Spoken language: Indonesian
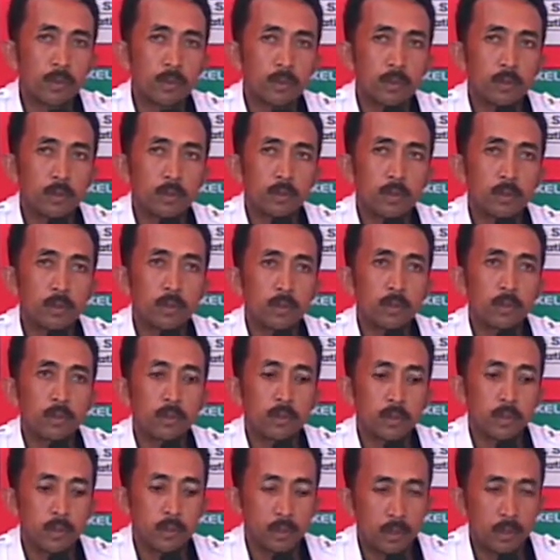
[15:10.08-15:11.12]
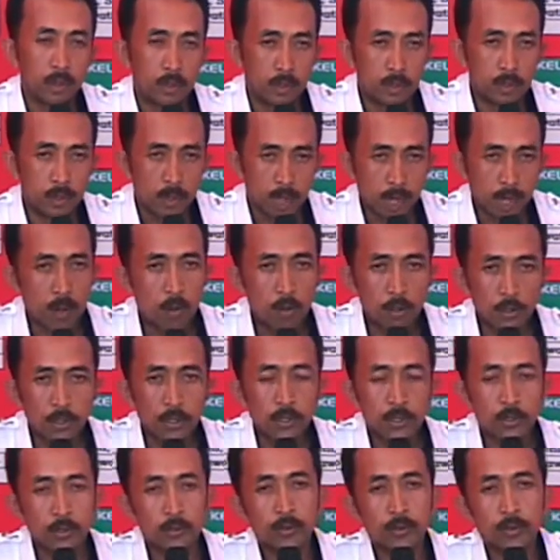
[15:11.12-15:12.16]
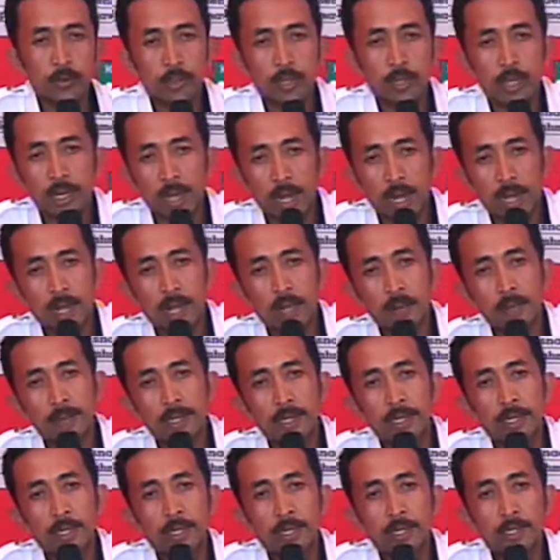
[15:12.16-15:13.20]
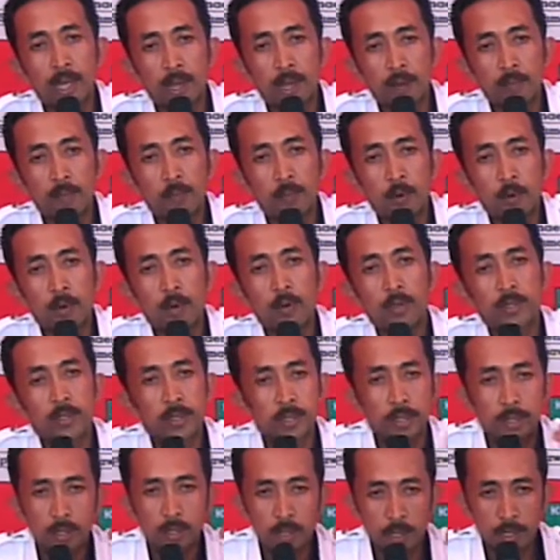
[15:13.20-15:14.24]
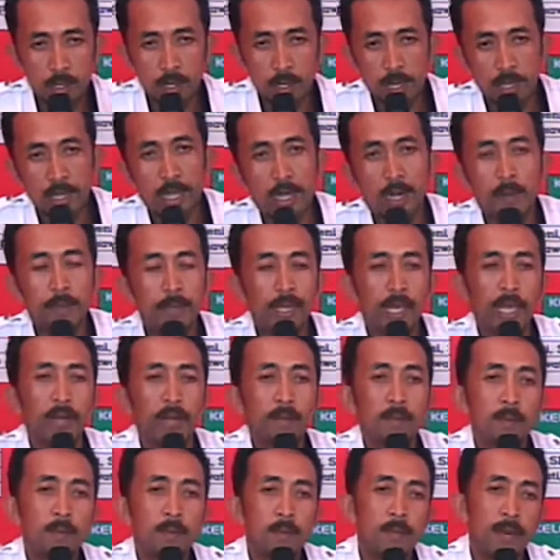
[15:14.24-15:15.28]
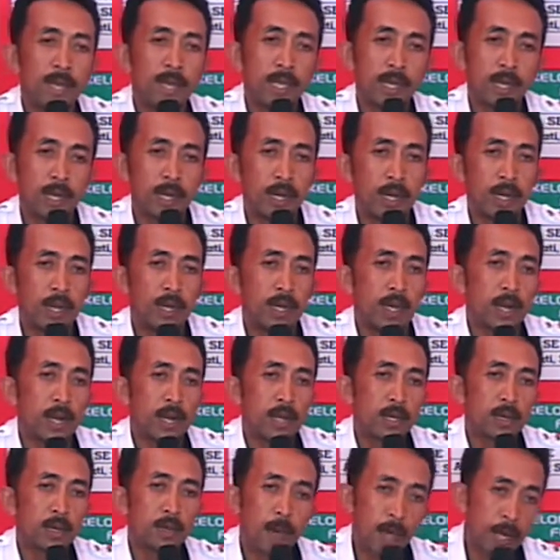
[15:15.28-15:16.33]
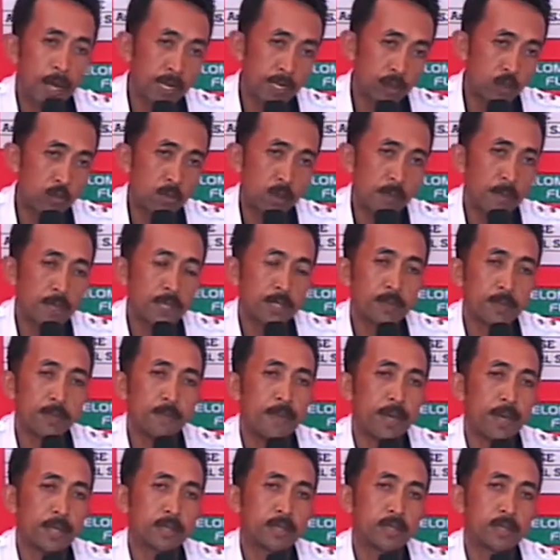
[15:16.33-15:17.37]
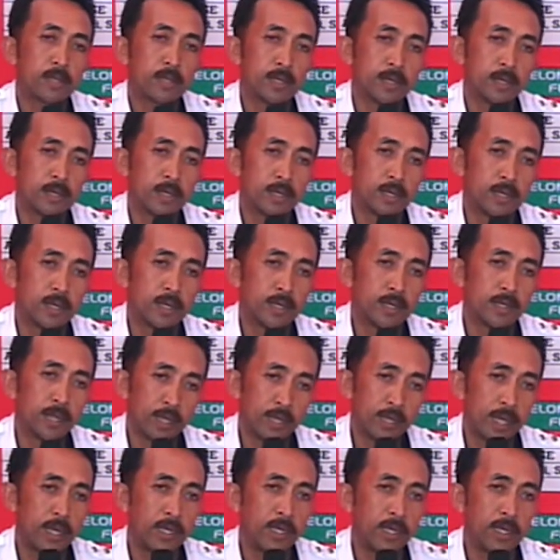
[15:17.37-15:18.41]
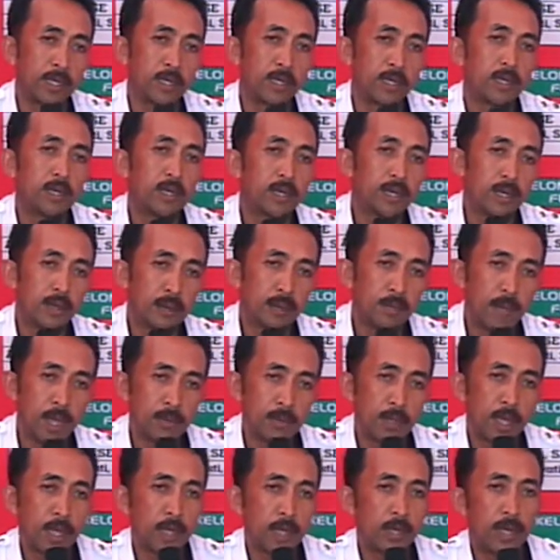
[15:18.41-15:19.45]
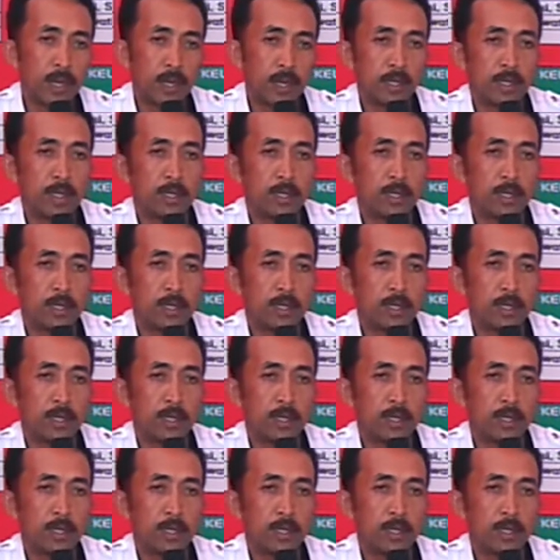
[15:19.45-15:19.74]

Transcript: berjalan? Uh, kalau khusus untuk kendala kami di dalam poros uh, layar Arabika ini memang banyak kendala karena kemarin itu memang sempat uh, terjadi bantahan dari